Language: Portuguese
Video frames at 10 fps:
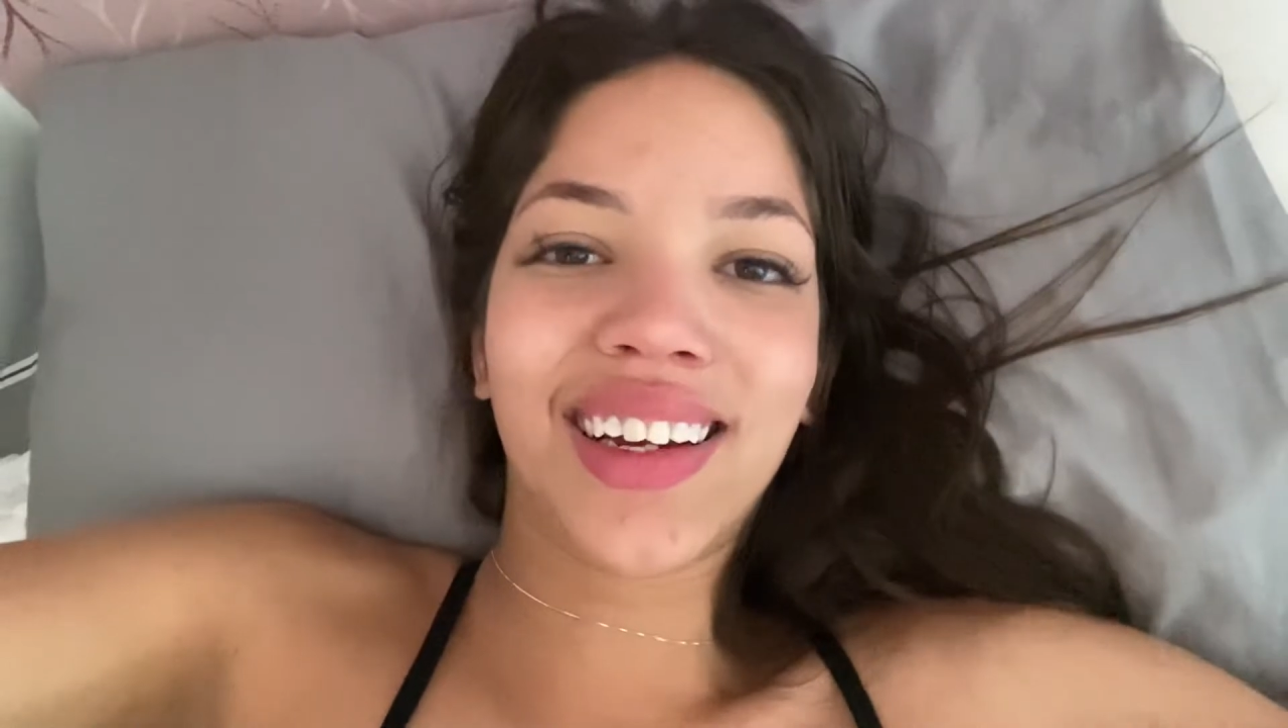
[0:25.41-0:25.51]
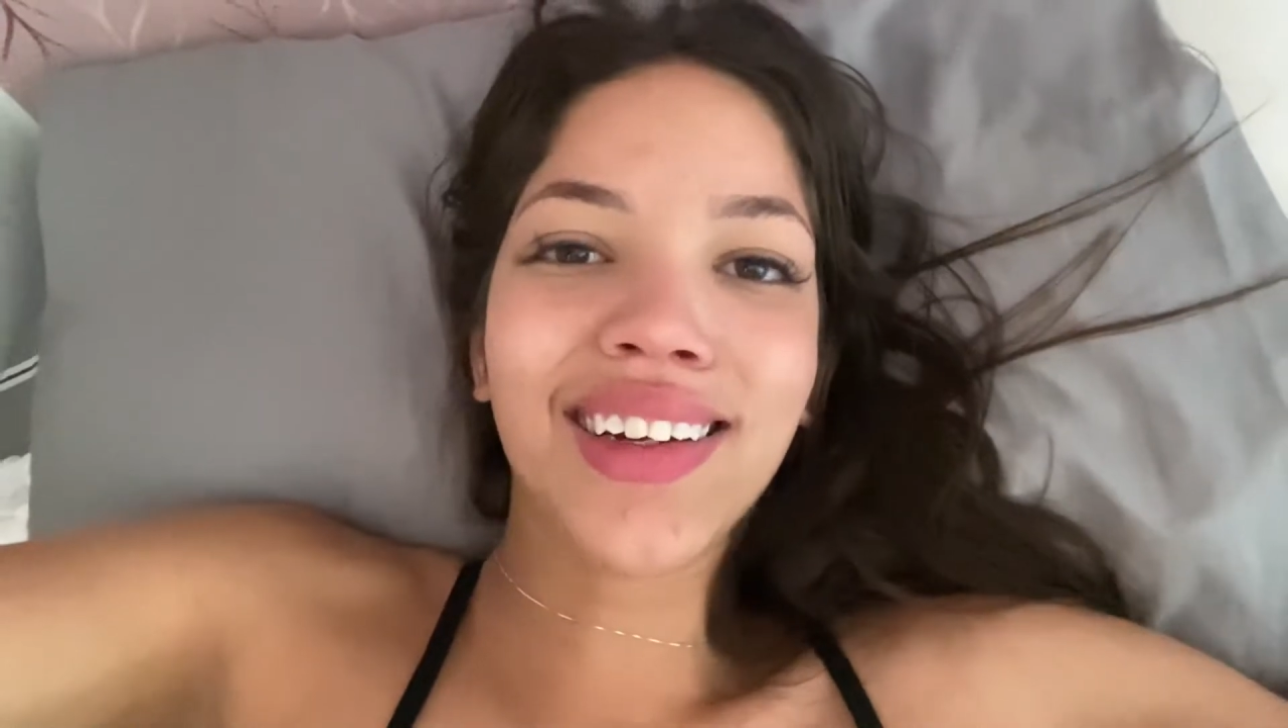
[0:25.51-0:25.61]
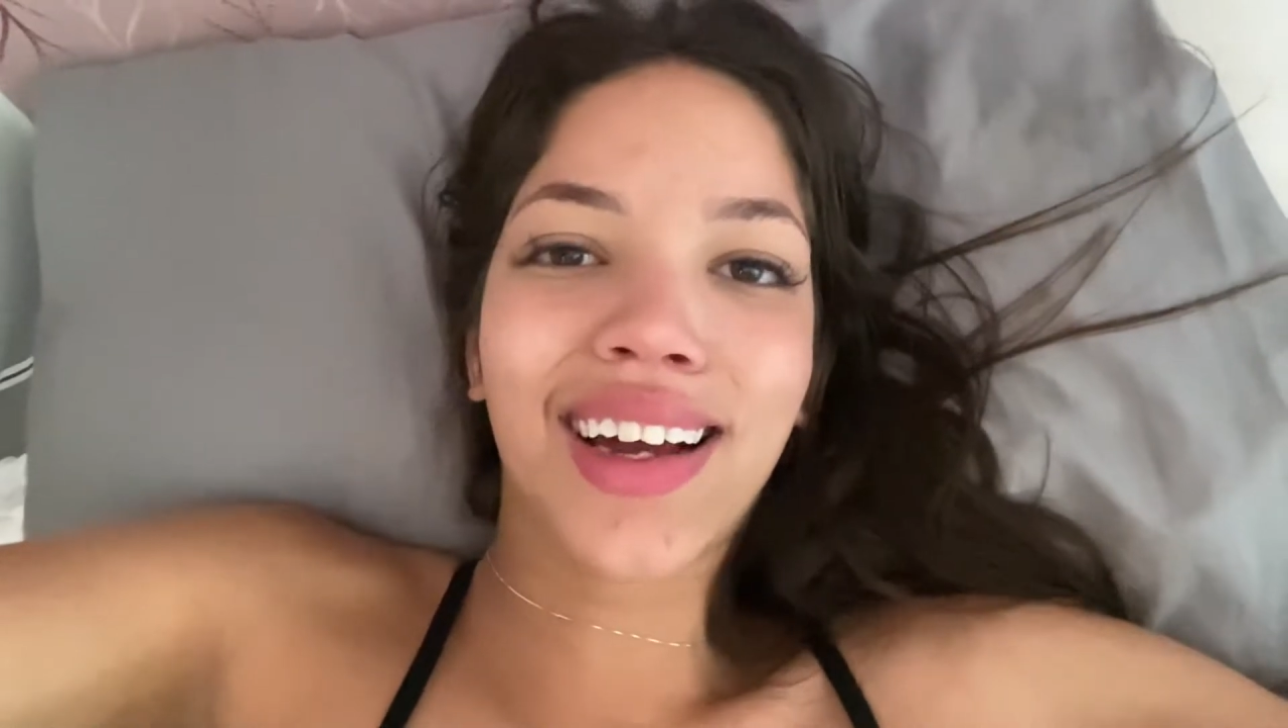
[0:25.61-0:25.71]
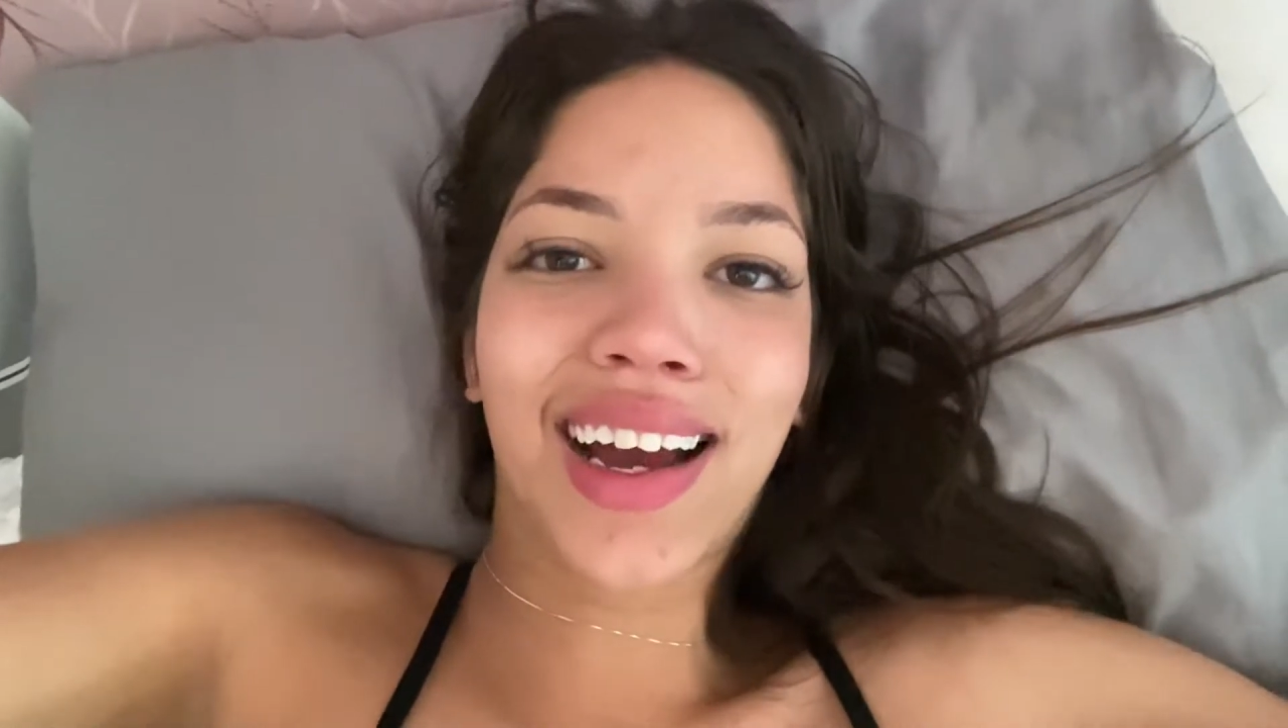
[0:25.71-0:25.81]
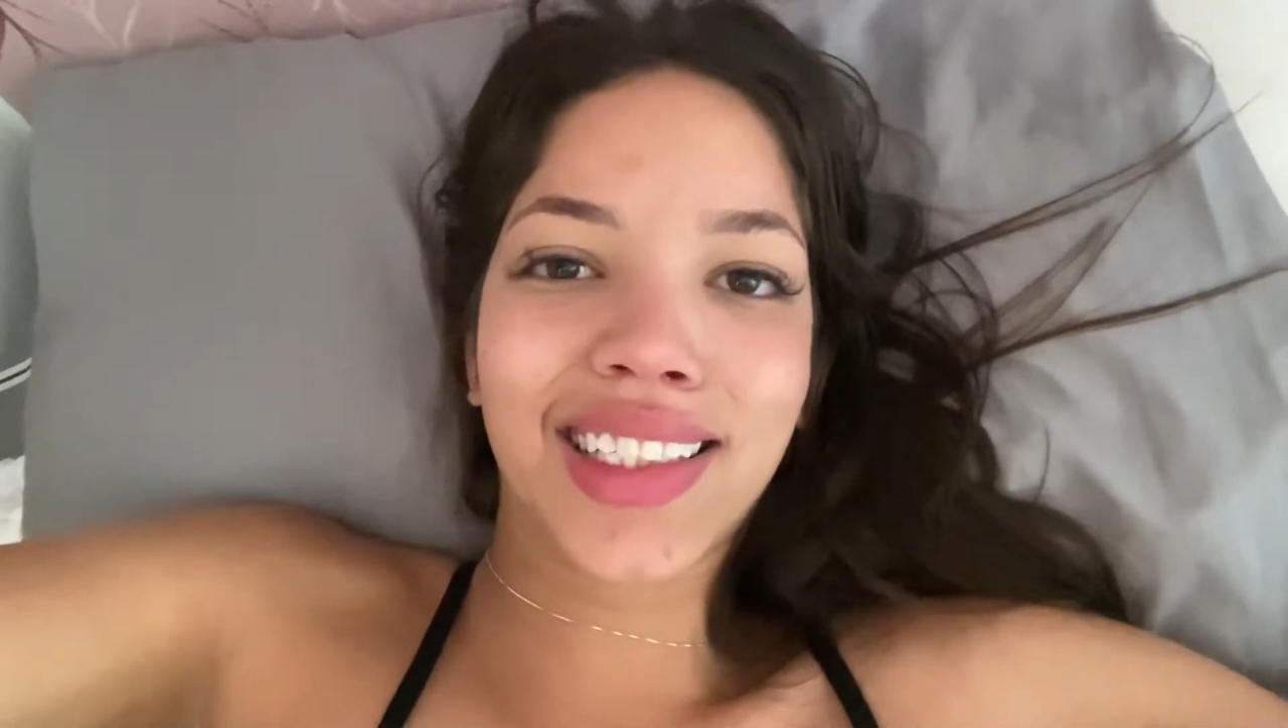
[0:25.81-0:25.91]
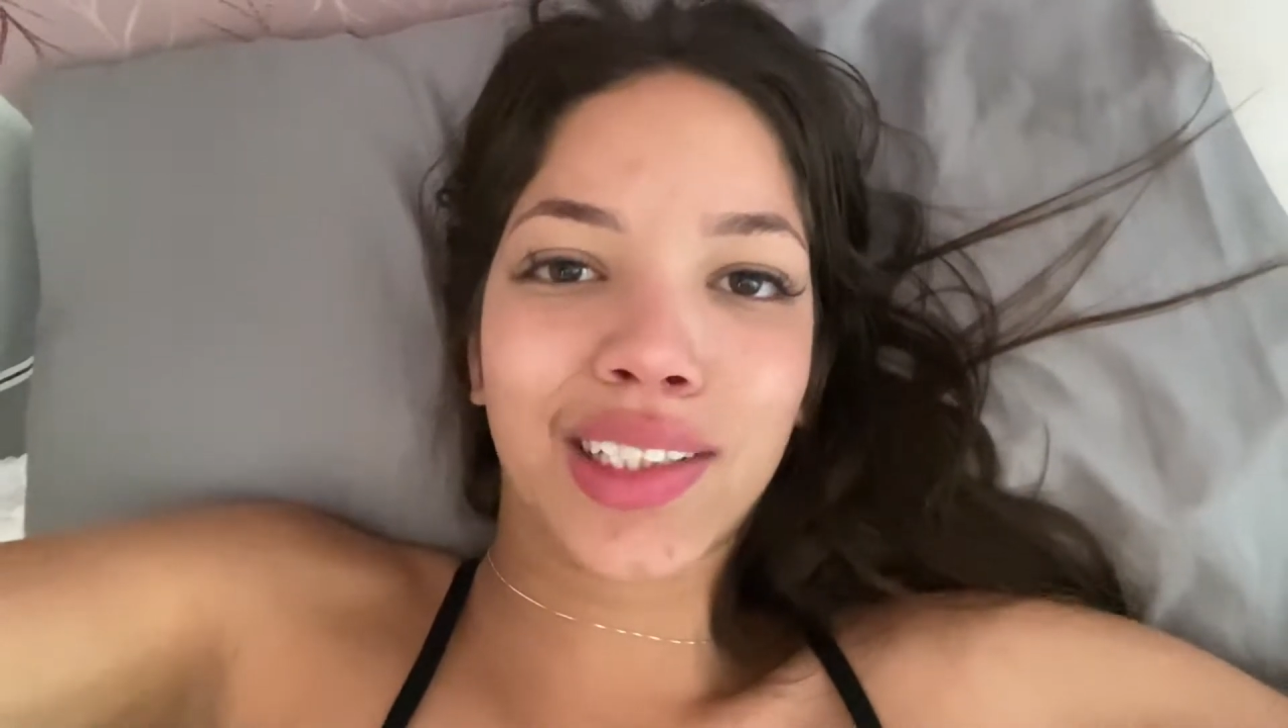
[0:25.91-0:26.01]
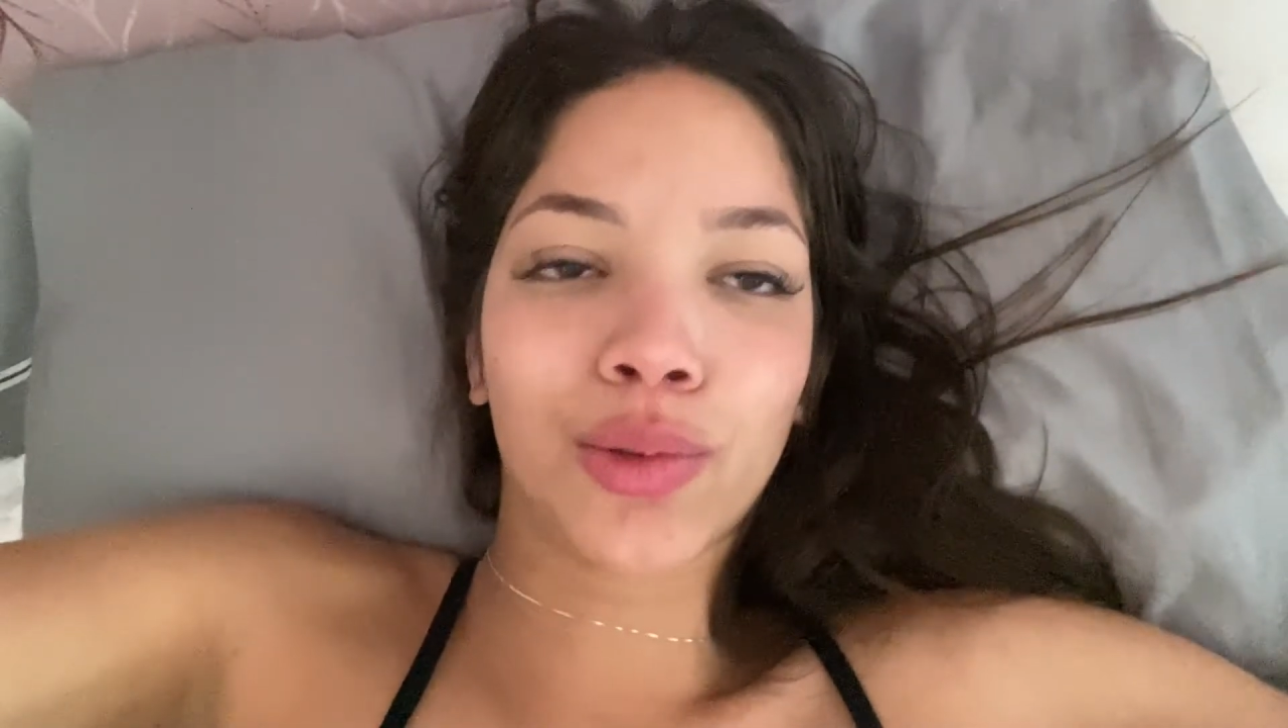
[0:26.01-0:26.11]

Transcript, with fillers: em casa